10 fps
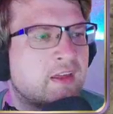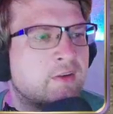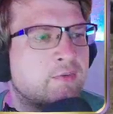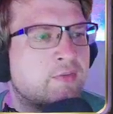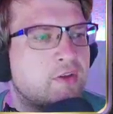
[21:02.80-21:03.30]
kann
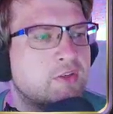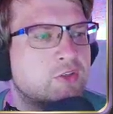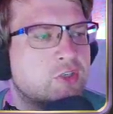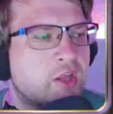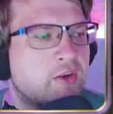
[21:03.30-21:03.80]
auch
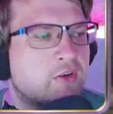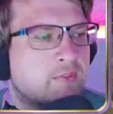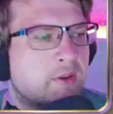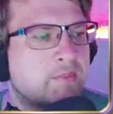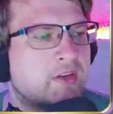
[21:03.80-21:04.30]
Folgen stellen und
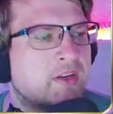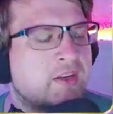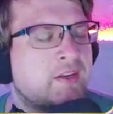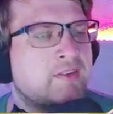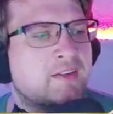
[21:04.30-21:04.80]
dann bleibt man an
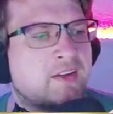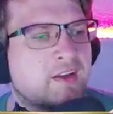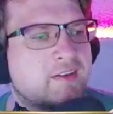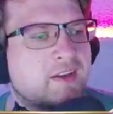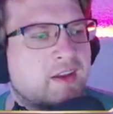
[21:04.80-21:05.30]
der nächsten
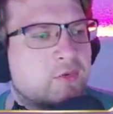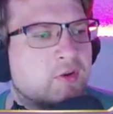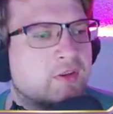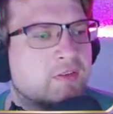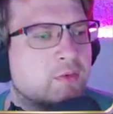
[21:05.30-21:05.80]
Kante hängen
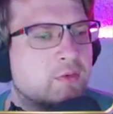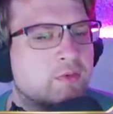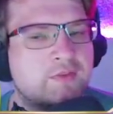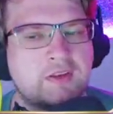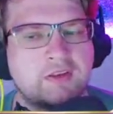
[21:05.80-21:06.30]
oder so
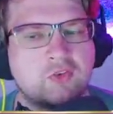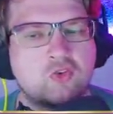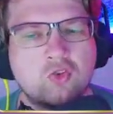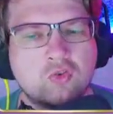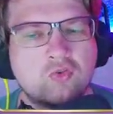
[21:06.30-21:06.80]
und fällt dann eine
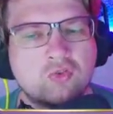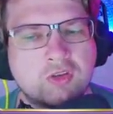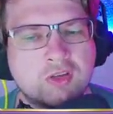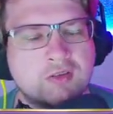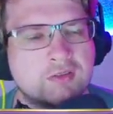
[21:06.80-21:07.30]
Schlucht
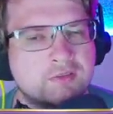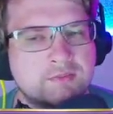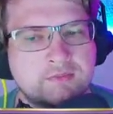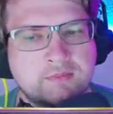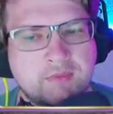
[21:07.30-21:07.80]
runter.
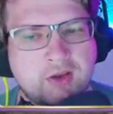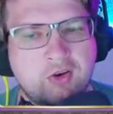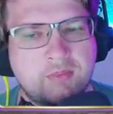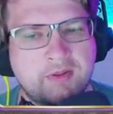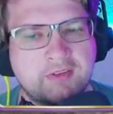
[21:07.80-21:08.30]

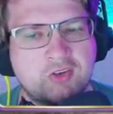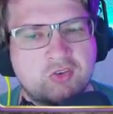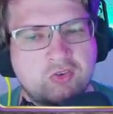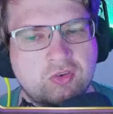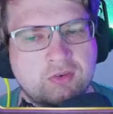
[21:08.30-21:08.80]
Auch immer sehr
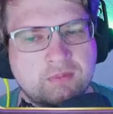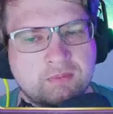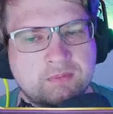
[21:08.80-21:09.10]
schön.